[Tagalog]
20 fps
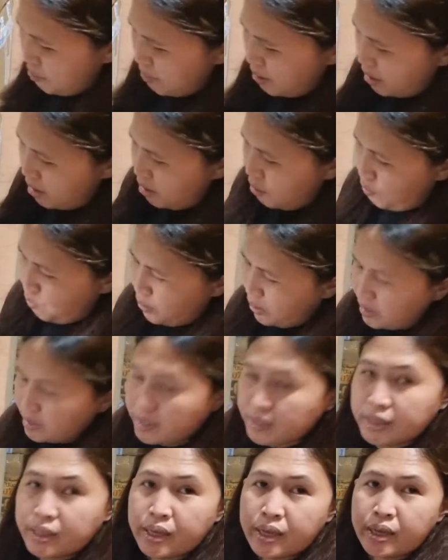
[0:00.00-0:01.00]
mga
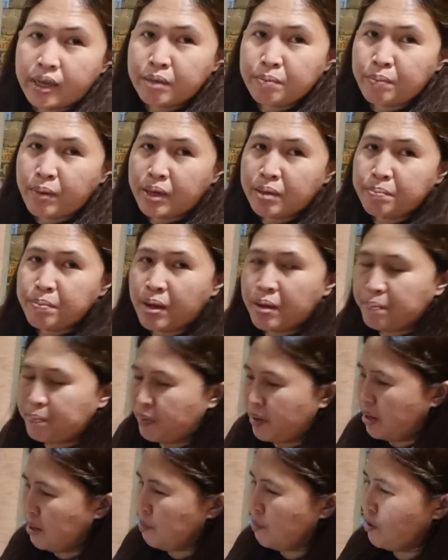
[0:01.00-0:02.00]
Wesley, iba-ibang
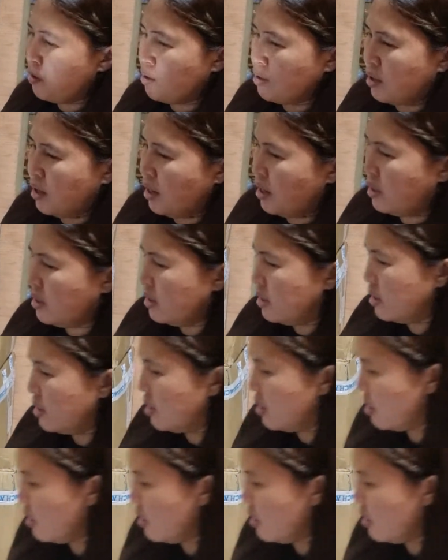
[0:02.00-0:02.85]
flavor guys.